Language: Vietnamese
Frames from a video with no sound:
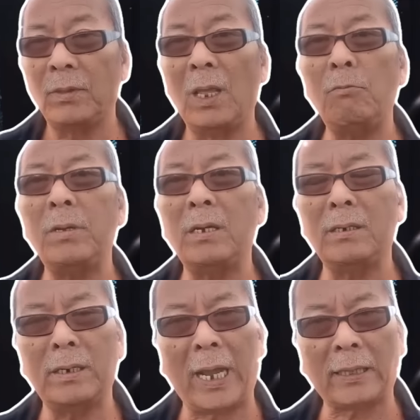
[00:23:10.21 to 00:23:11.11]
nếu
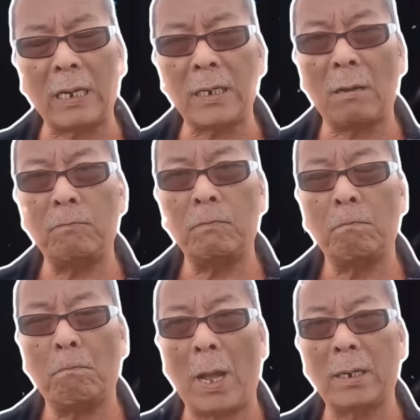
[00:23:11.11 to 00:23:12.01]
như Nga tấn công
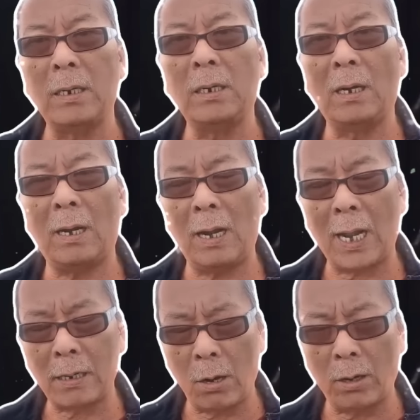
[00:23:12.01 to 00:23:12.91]
bằng đường
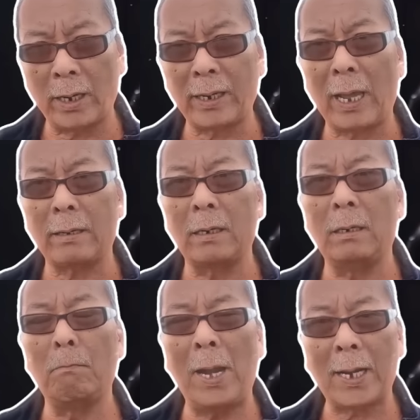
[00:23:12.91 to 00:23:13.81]
Lago ở ờ,
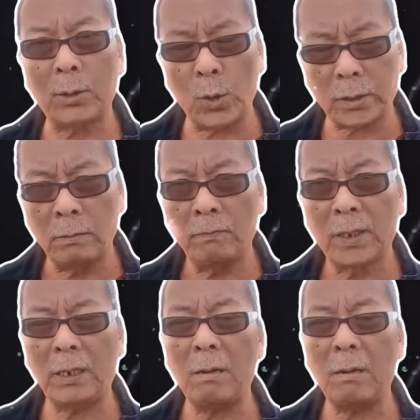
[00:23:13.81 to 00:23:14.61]
đường Belarus kính